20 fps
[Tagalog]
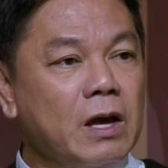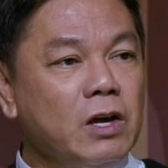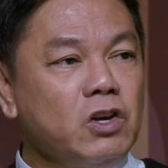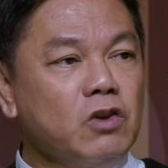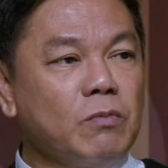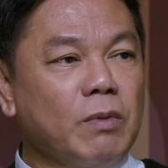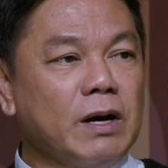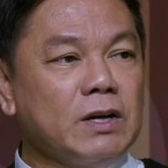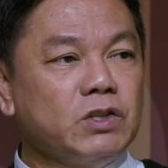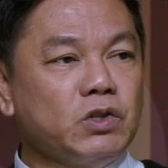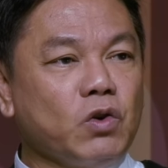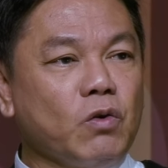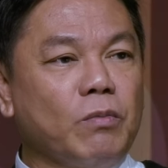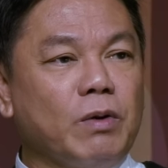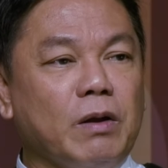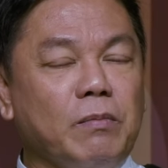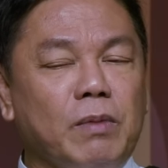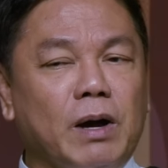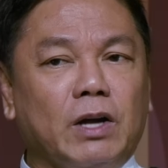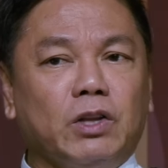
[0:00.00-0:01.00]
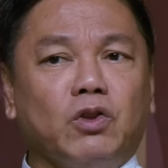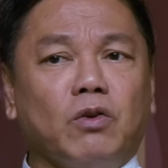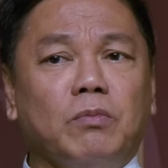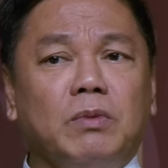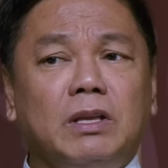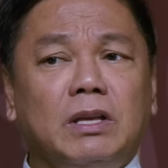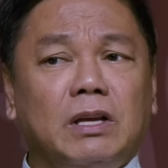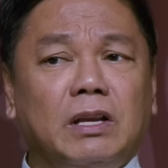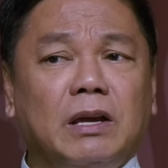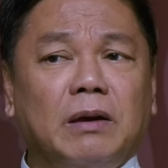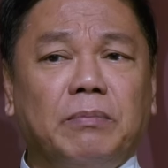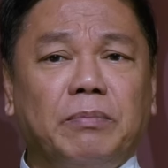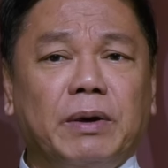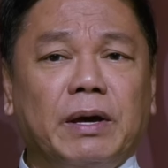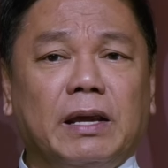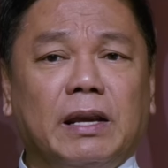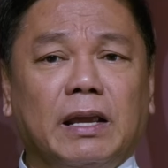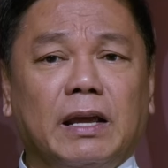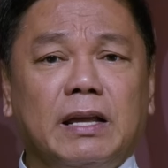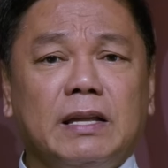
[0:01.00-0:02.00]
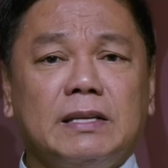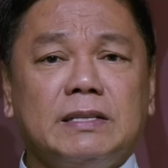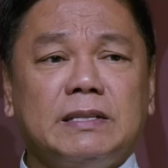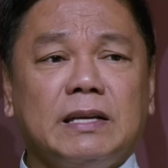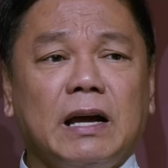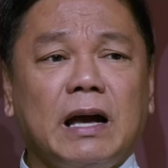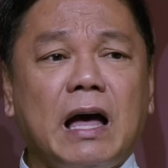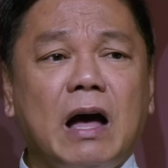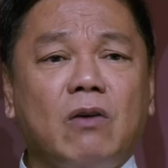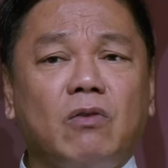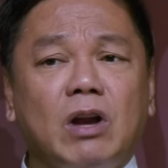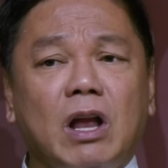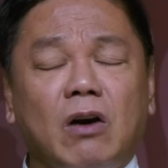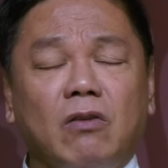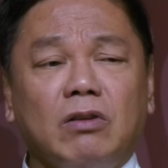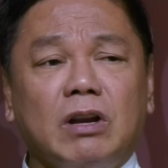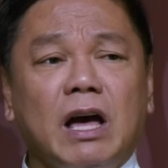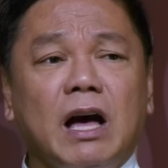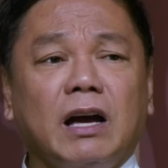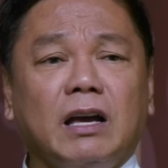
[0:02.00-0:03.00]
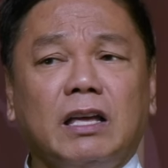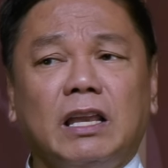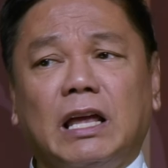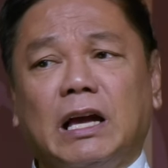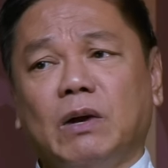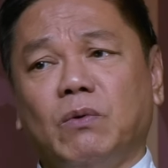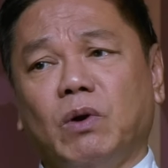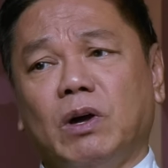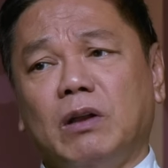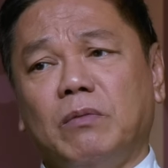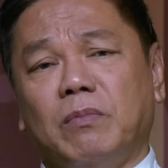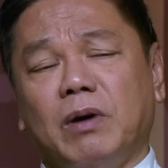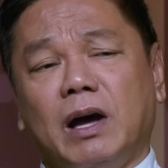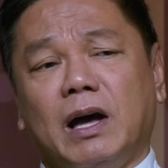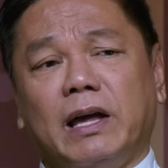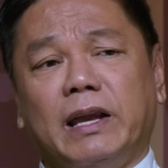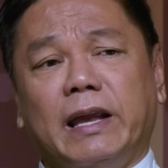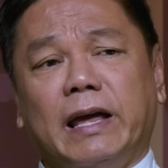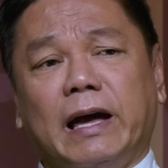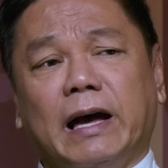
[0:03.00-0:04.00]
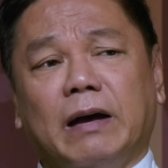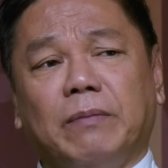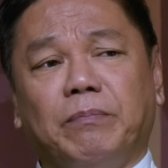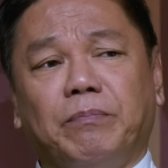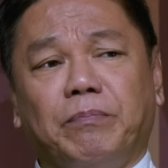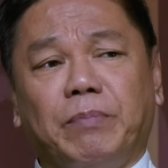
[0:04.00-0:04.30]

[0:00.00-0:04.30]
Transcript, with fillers: Yung mga sobrang mga domineering parents, ang kauna-unahang ginagawa ng mga anak,